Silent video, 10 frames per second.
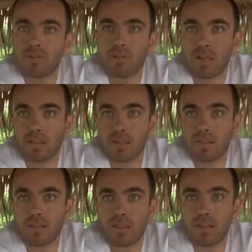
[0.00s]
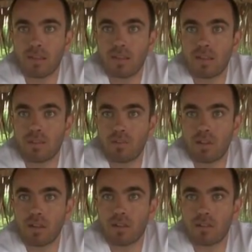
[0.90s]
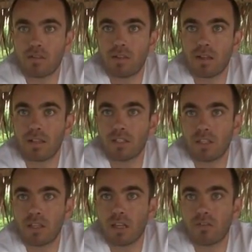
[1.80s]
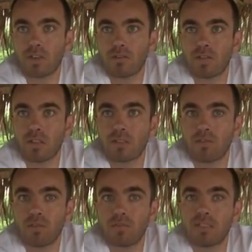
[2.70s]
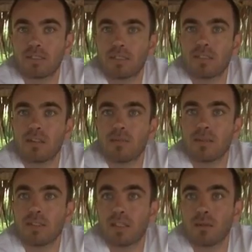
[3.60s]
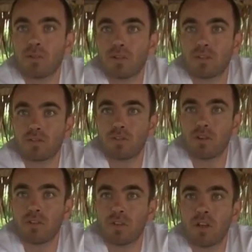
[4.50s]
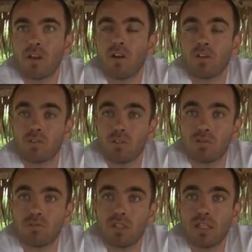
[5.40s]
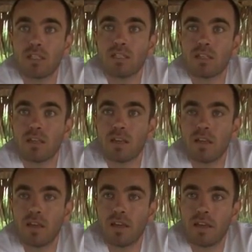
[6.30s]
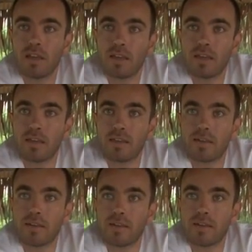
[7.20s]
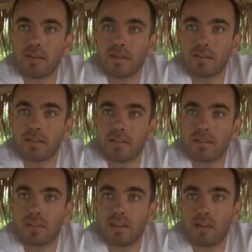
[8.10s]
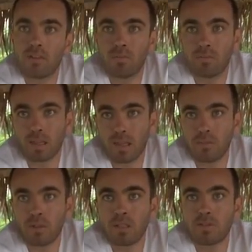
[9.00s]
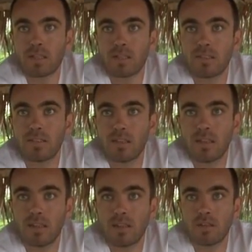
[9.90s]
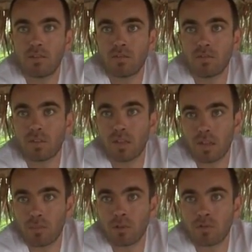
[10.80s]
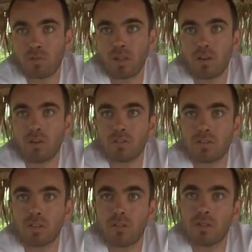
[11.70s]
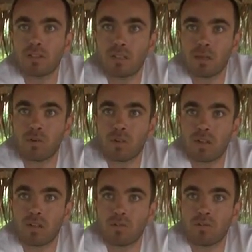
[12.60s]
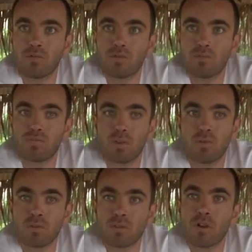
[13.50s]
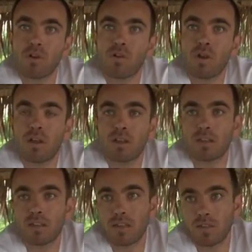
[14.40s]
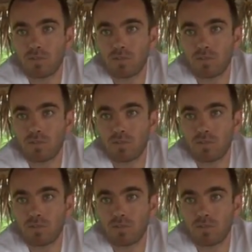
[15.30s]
de la traiter et de l'éradiquer avec une azithromycine, un médicament qui se donne en dose unique et euh, qui a une très bonne efficacité, une très bonne tolérance, un médicament qui est connu depuis longtemps, qui est